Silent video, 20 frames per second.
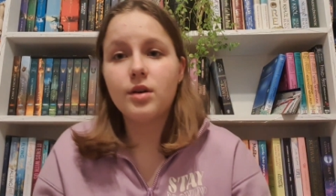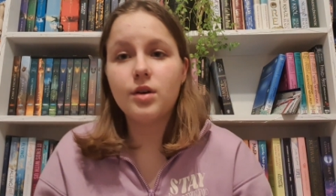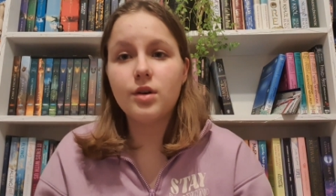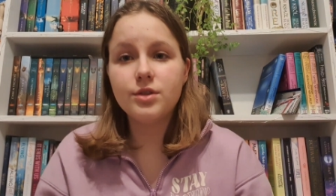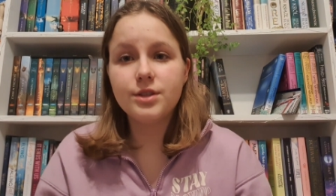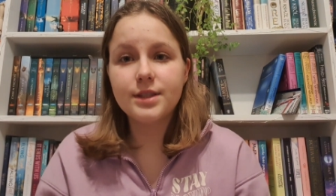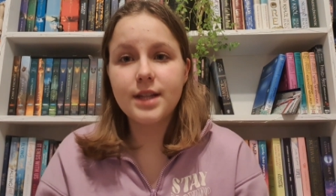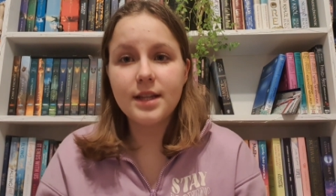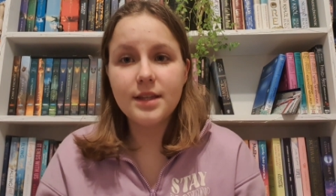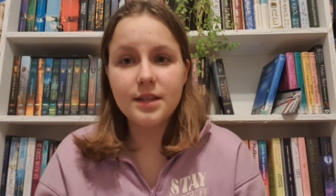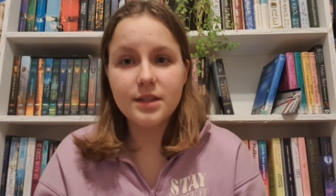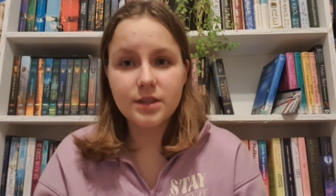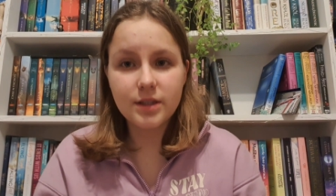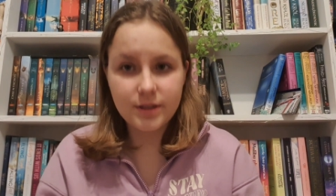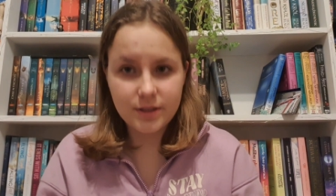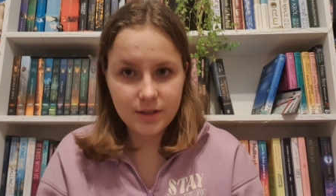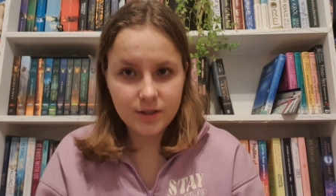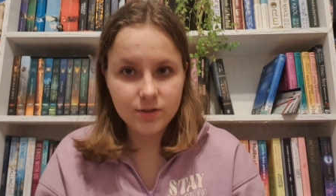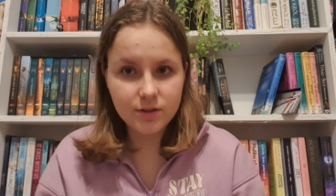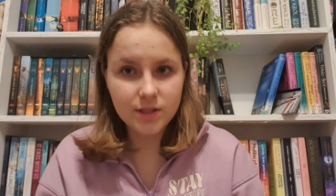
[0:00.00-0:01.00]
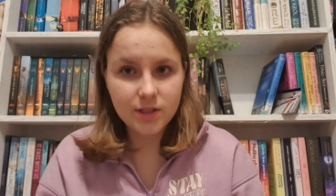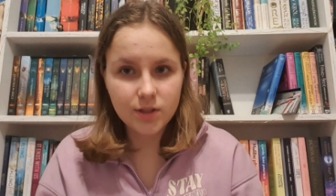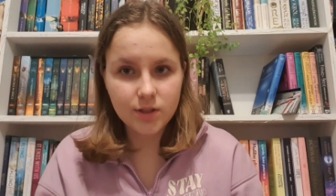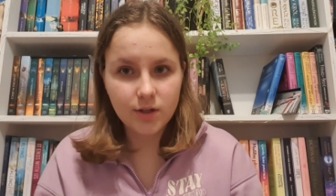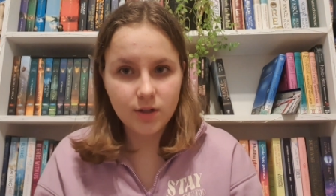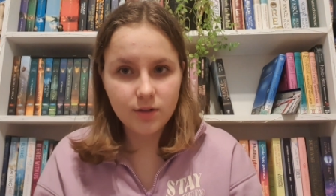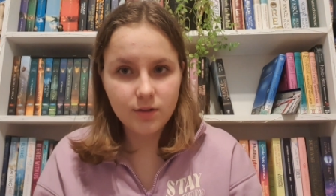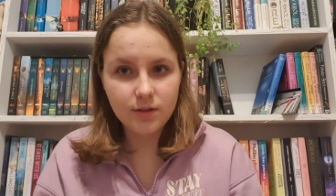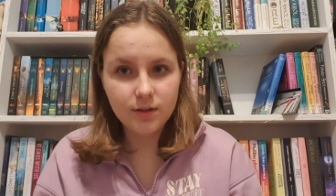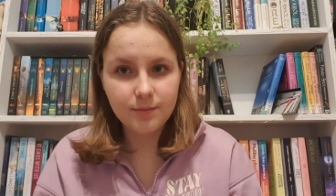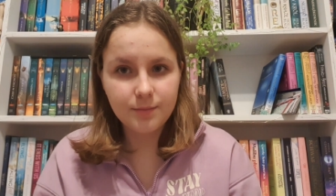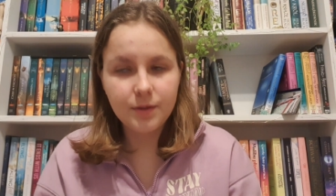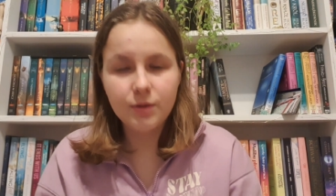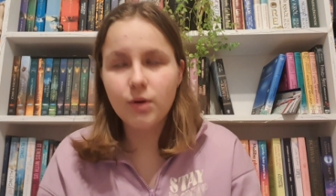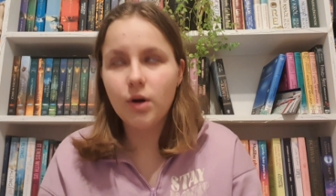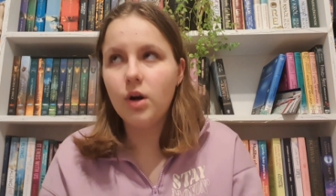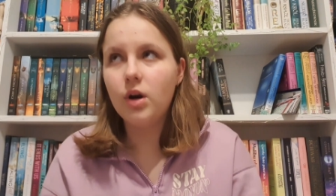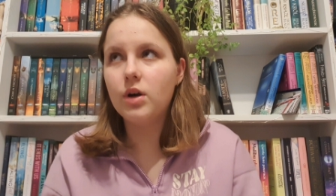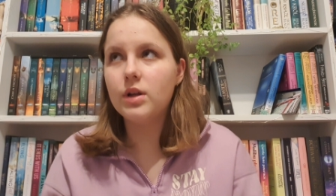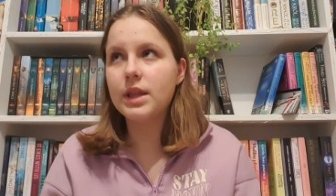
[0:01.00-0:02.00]
ostatnie 60 stron
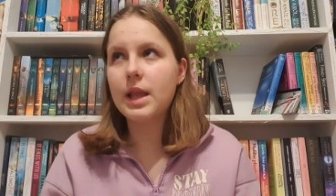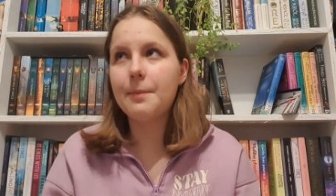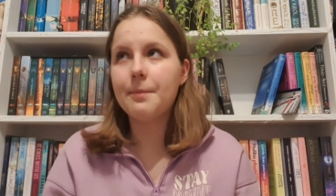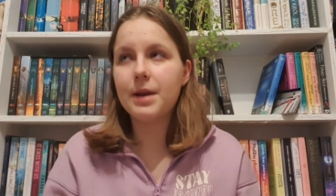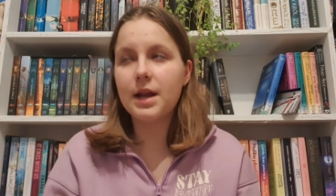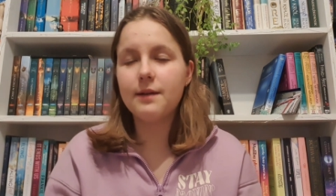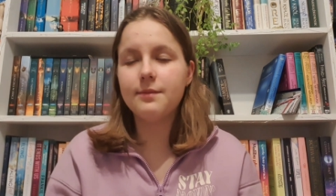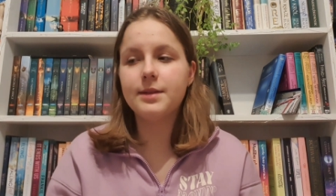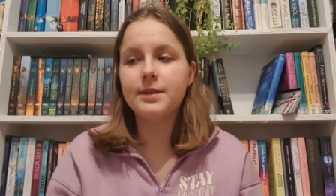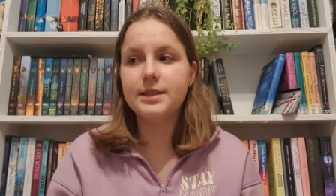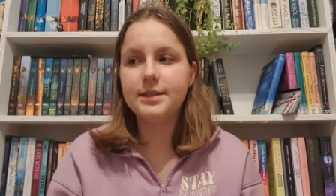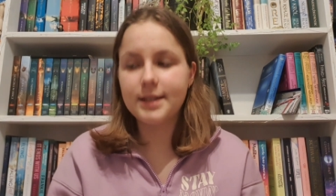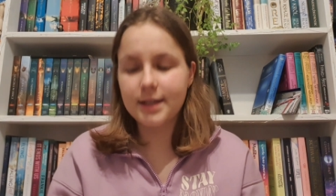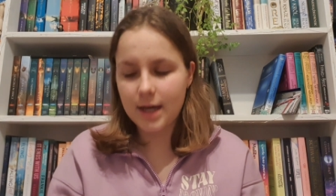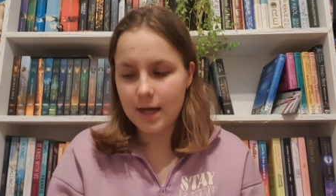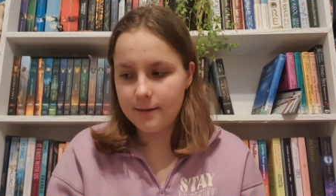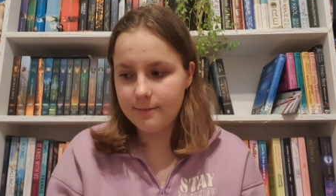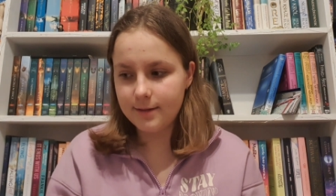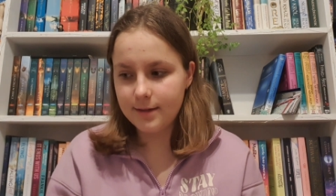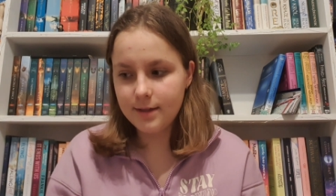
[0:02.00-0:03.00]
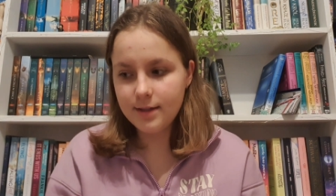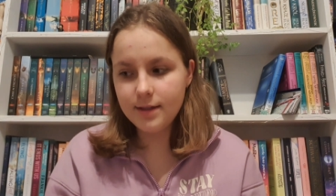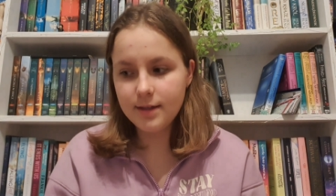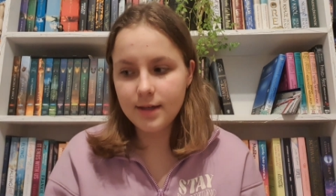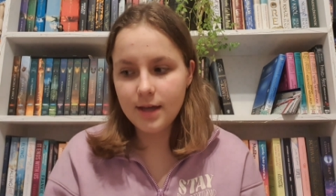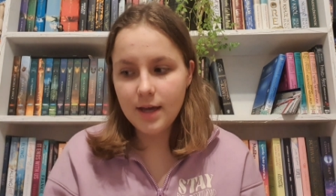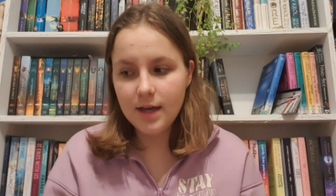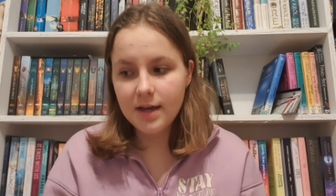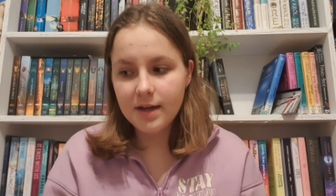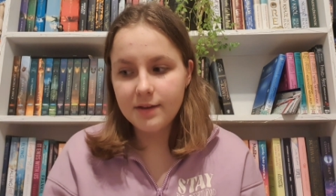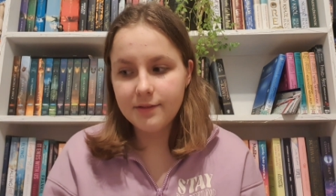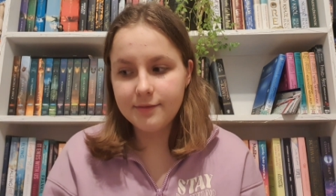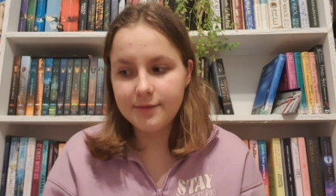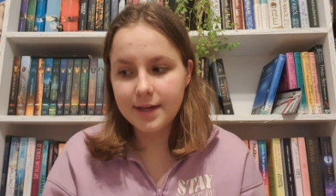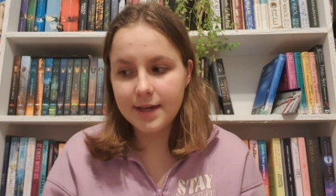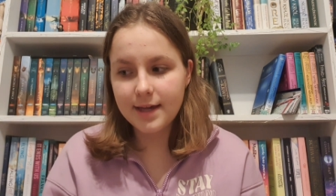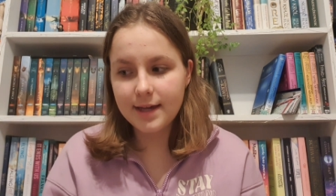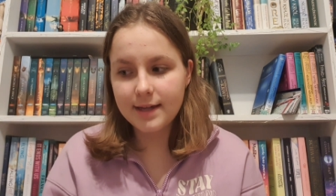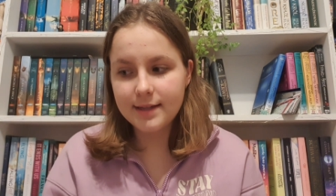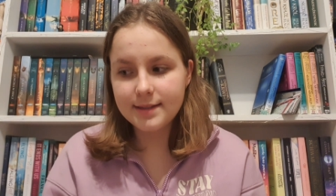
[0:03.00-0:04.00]
było naprawdę ciekawych,
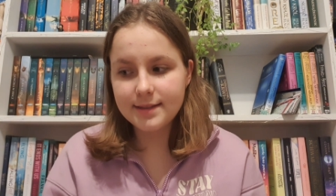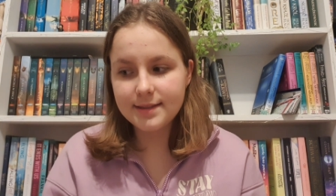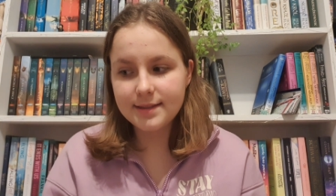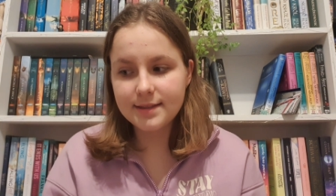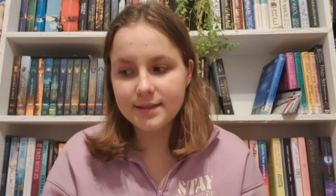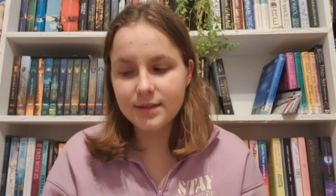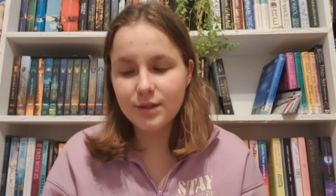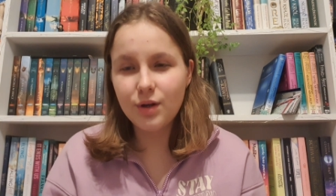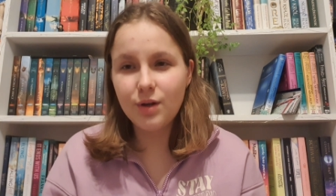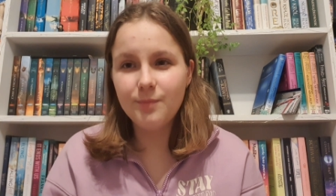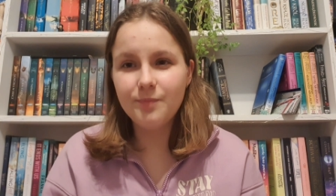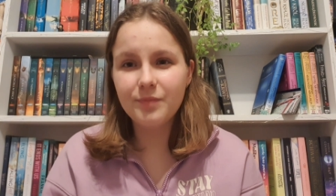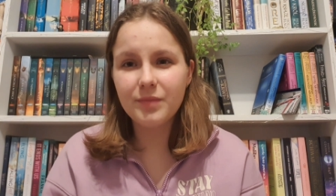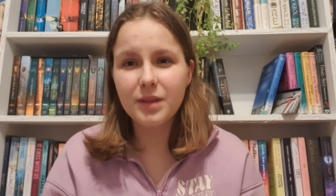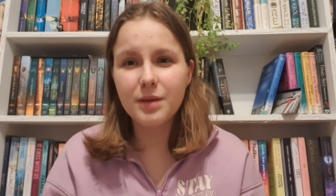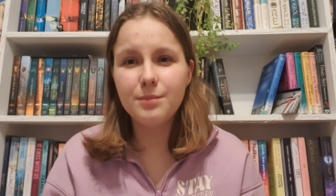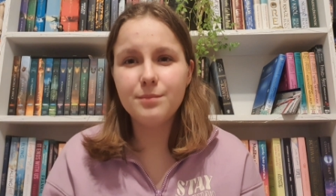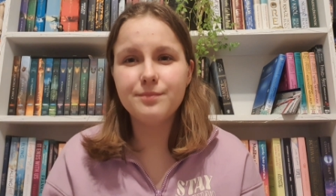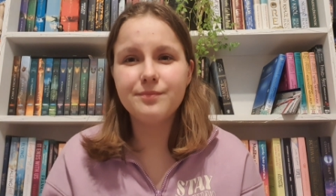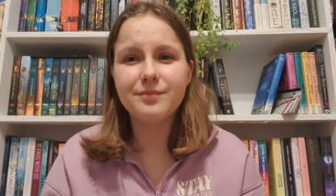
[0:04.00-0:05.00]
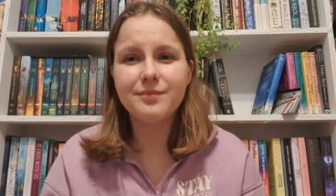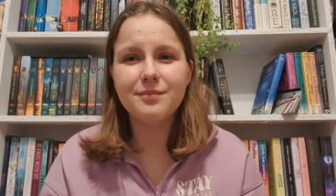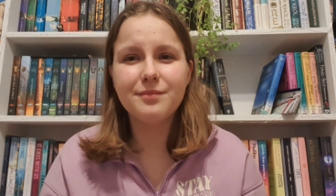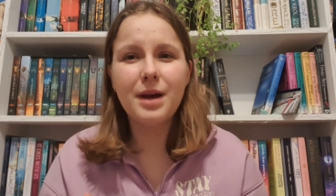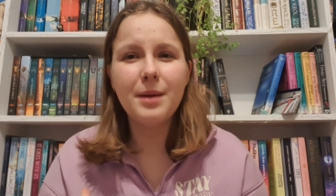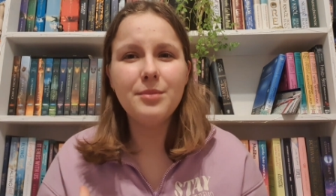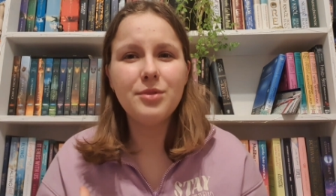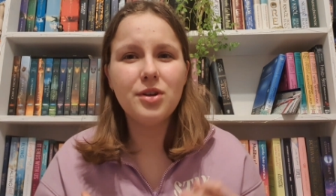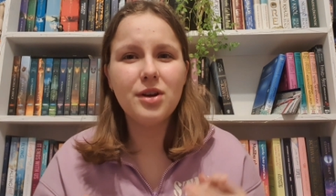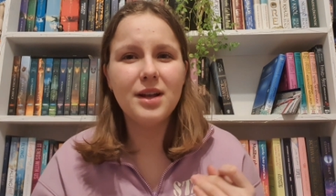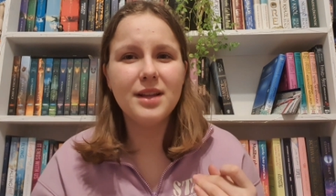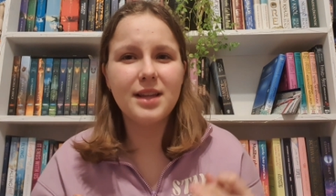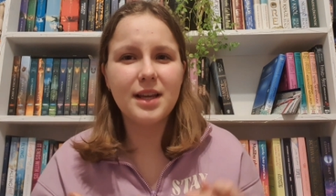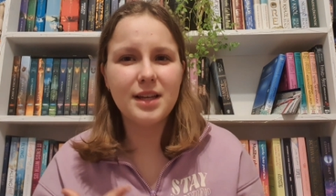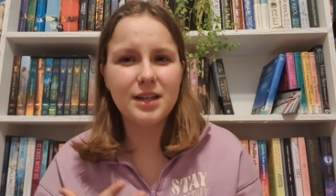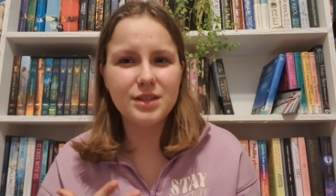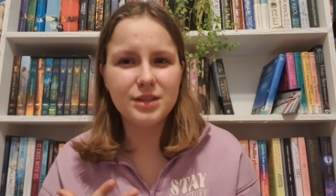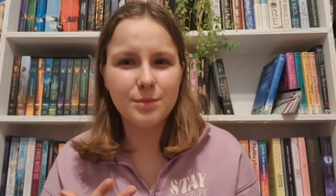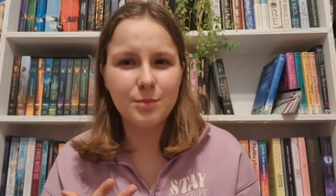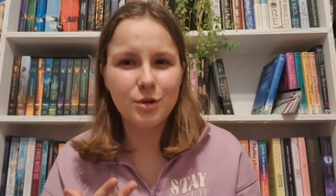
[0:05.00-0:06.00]
więc no mam trochę
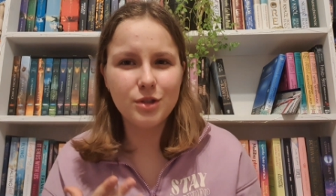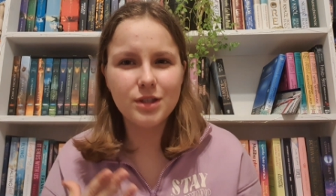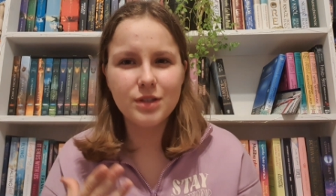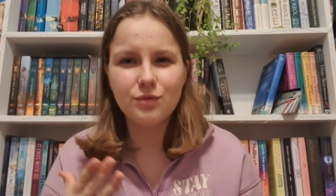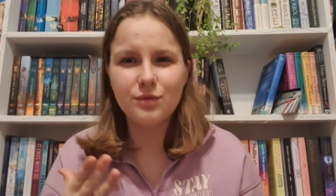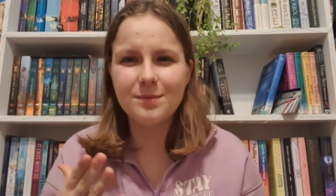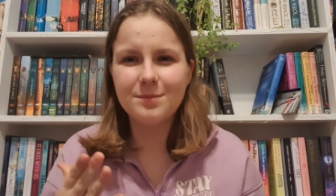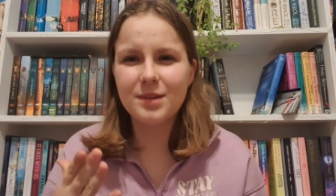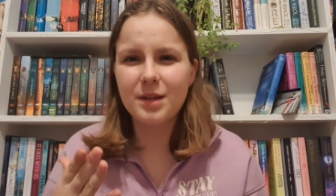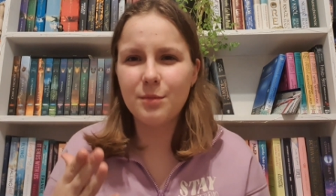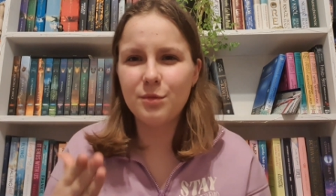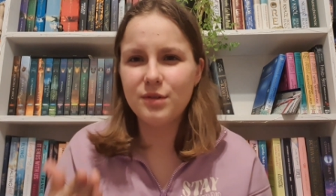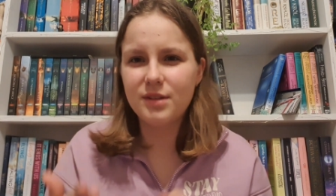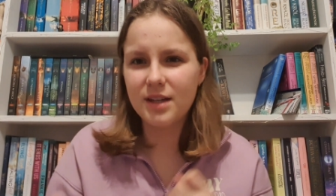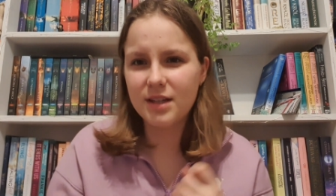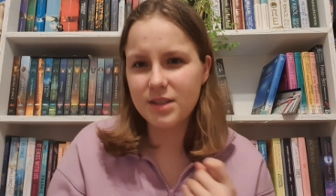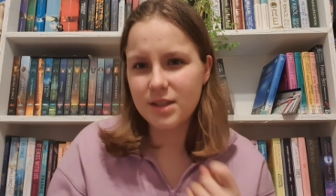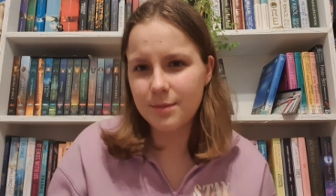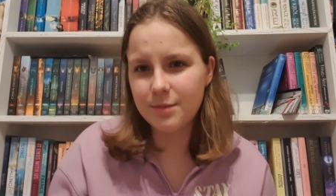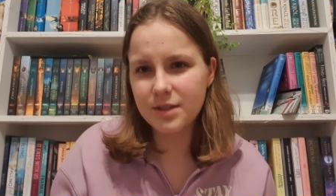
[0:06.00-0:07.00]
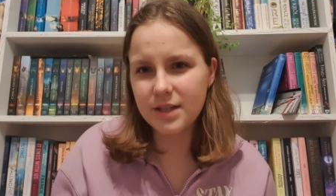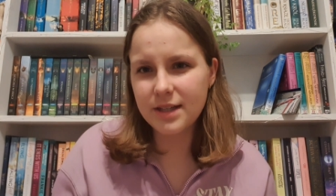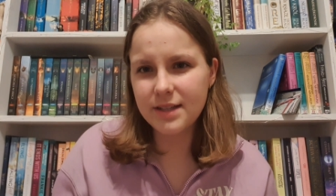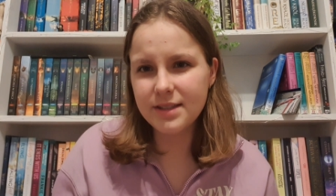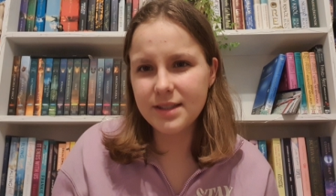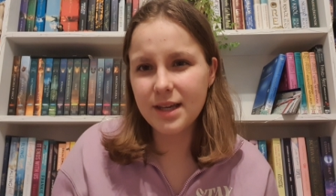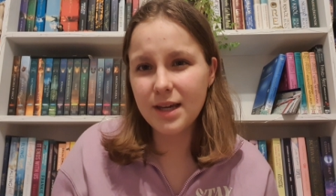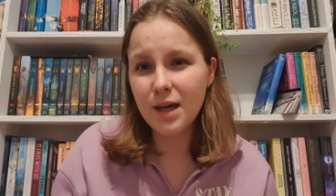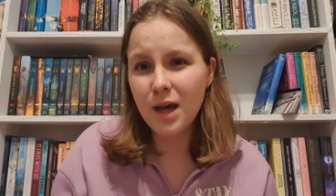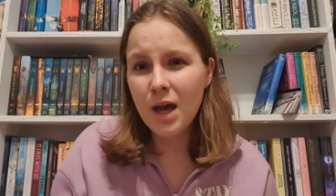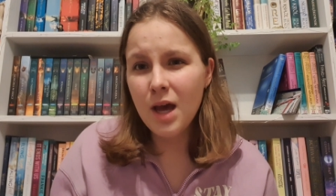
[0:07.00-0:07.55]
takie, że może tu, temu też dam szansę,